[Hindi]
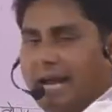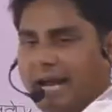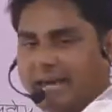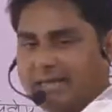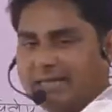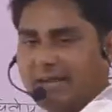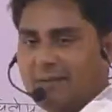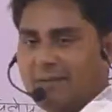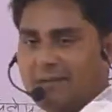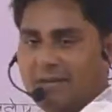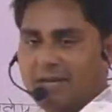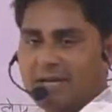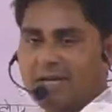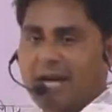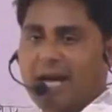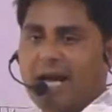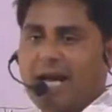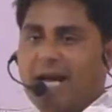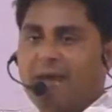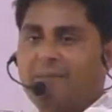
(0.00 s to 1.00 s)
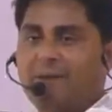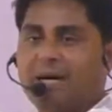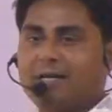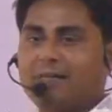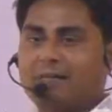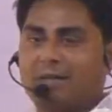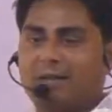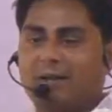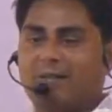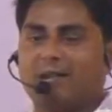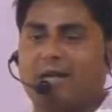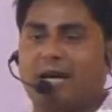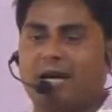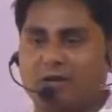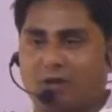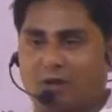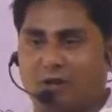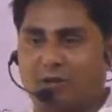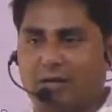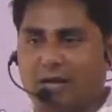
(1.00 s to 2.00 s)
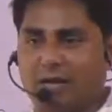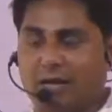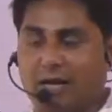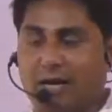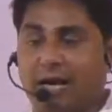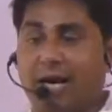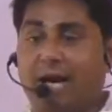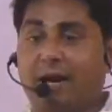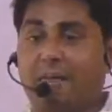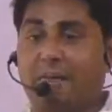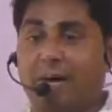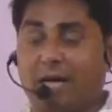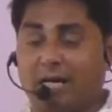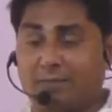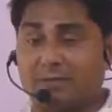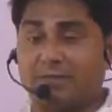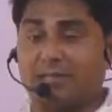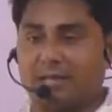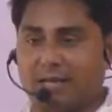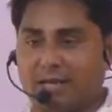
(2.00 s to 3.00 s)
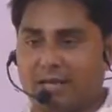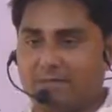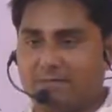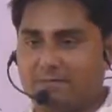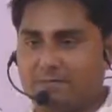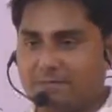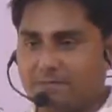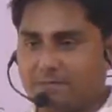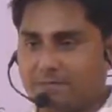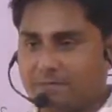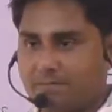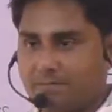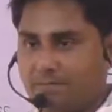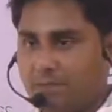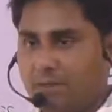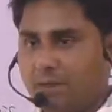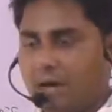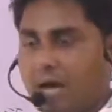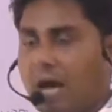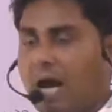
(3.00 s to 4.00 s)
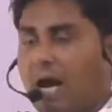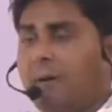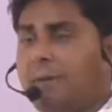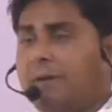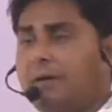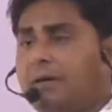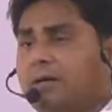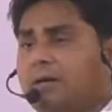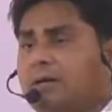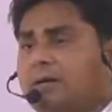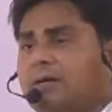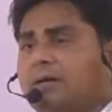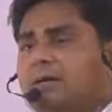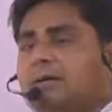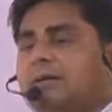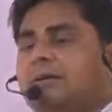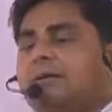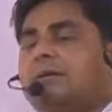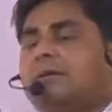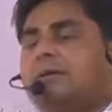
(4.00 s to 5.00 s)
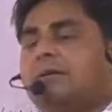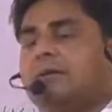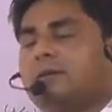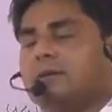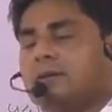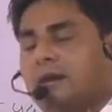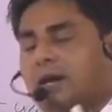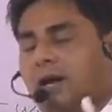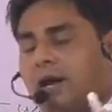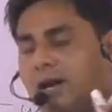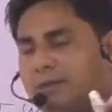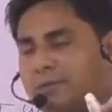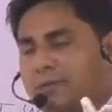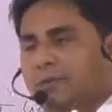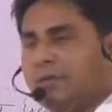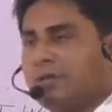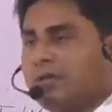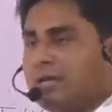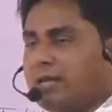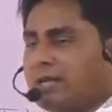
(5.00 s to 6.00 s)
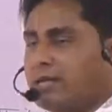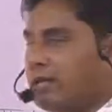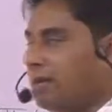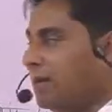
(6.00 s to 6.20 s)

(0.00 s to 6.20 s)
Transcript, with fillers: ऐसा बिलियन अबासिल पदार्थों का बिलियन अबासील अब अब सुनो लो इधर